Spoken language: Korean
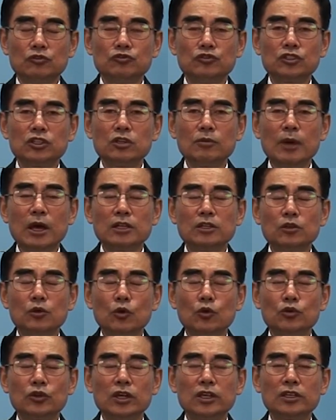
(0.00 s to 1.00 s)
주식이 만일
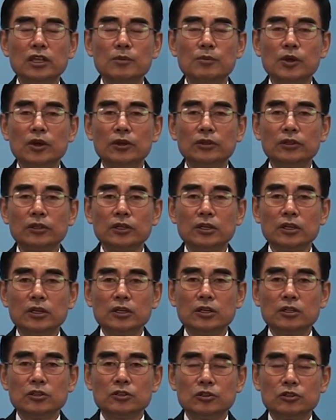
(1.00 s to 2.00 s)
오르게 되면
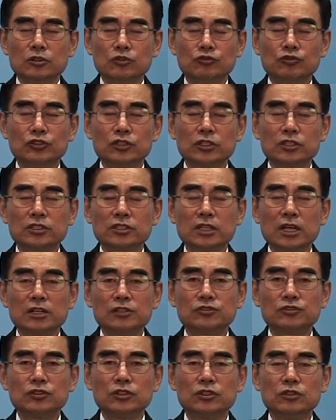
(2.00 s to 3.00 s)
주식
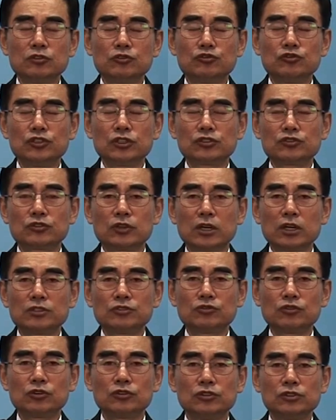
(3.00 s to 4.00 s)
살 수 있는
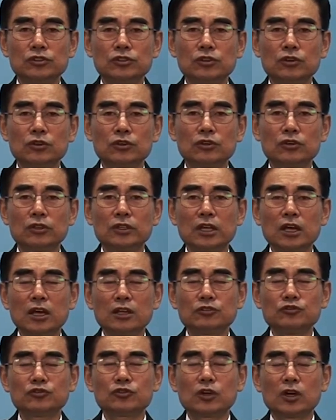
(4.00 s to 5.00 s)
주식수가 줄어들죠.
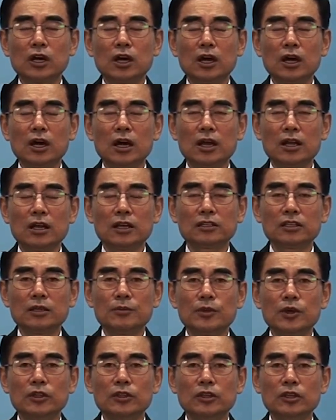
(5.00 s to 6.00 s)
그러나 주가가
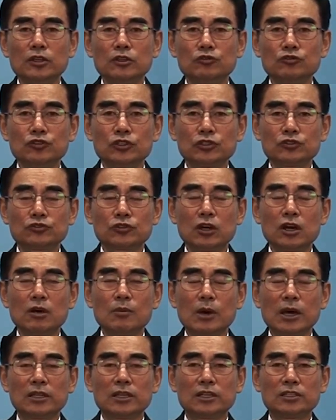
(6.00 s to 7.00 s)
하락되면
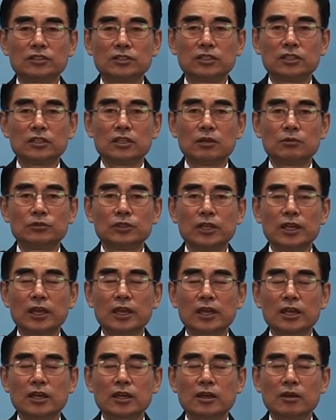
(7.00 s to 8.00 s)
주식수가 많아지기
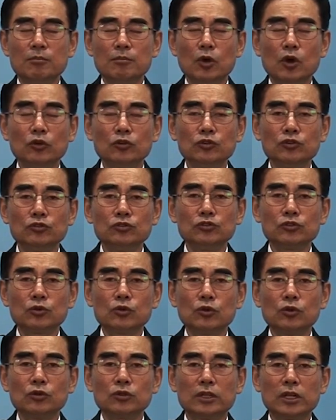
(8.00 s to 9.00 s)
때문에
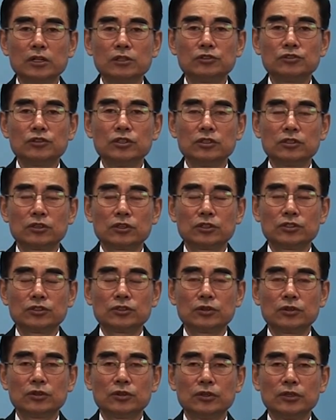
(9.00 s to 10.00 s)
평균으로 될 수 있는
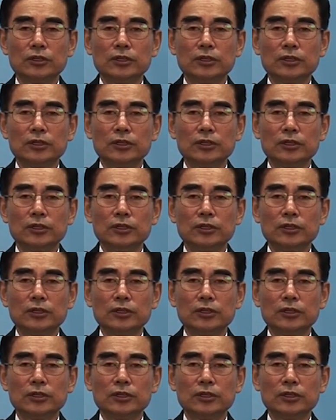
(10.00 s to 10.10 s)
거죠.